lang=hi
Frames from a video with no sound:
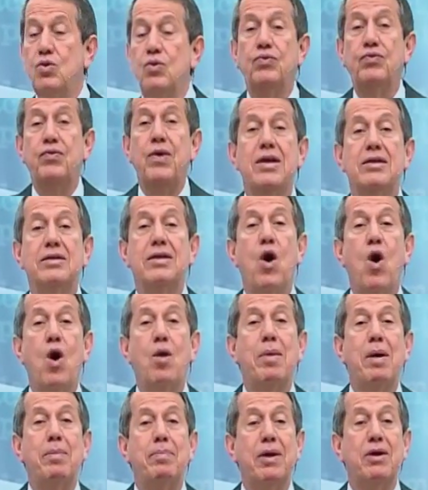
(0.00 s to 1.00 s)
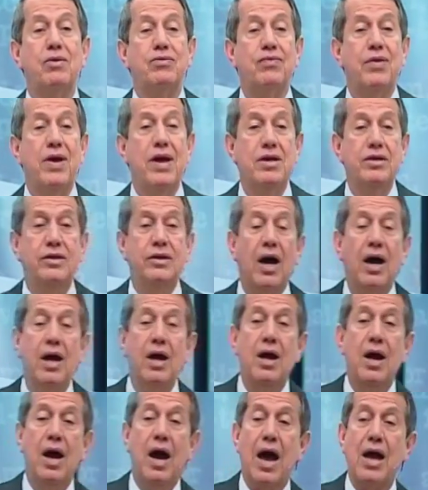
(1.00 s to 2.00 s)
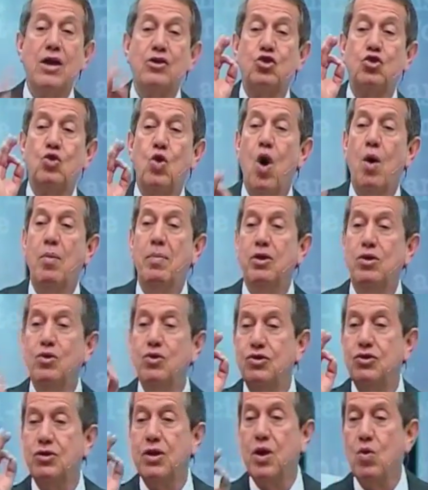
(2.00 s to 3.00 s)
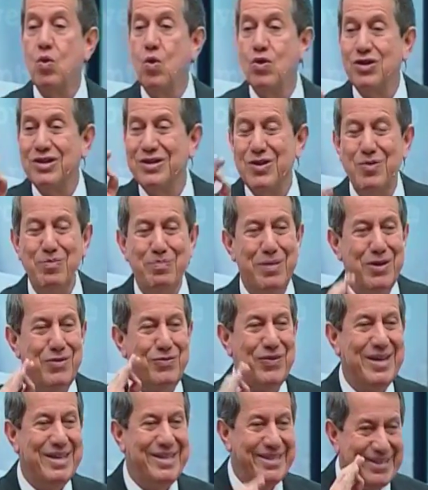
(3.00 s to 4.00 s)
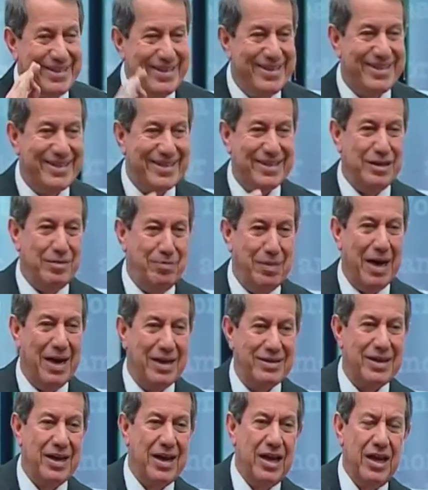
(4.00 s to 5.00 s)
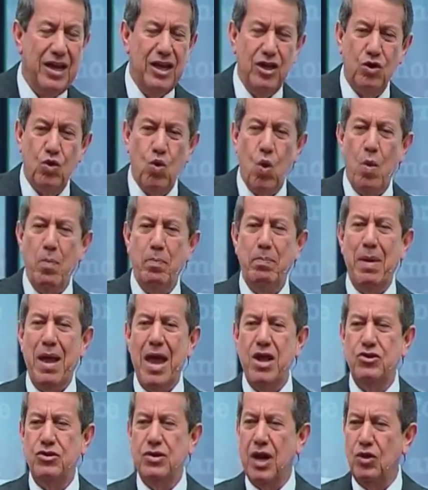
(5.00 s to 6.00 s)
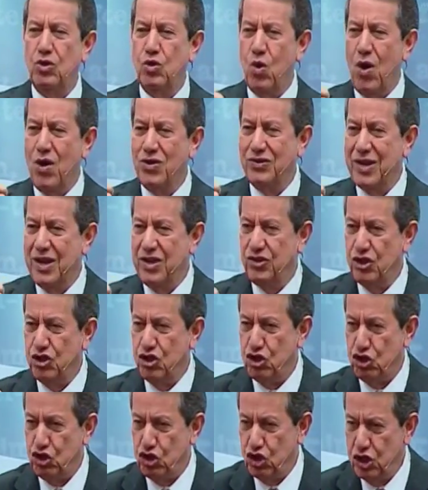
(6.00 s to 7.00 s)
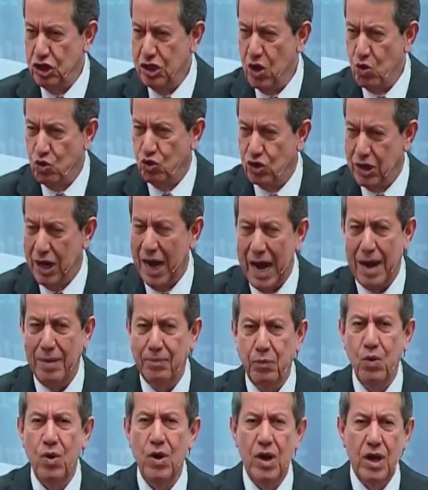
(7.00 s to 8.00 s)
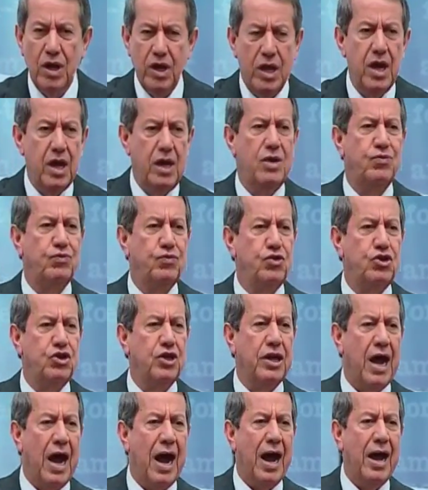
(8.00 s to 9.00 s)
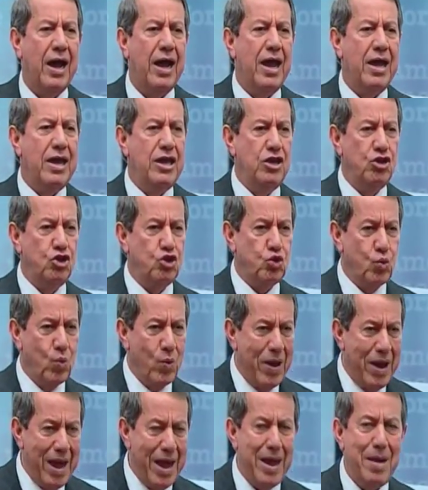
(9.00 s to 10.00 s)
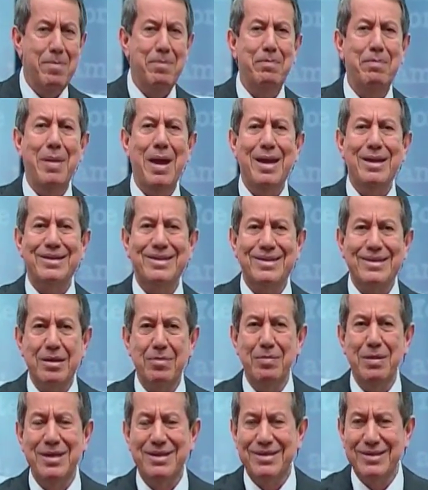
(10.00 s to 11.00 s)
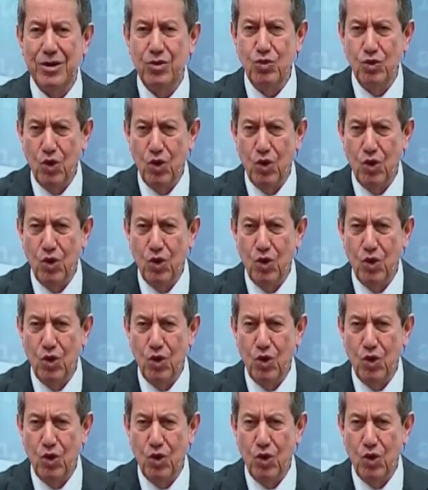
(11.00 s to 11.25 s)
उसने उत्तम काम नहीं किया है परमेश्वर के काम सरासर पूर्णता है और वो हमें शैतान का विरोध करने के लिए योग्य करता है और शैतान भाग जाएगा यही हमारा मिशन है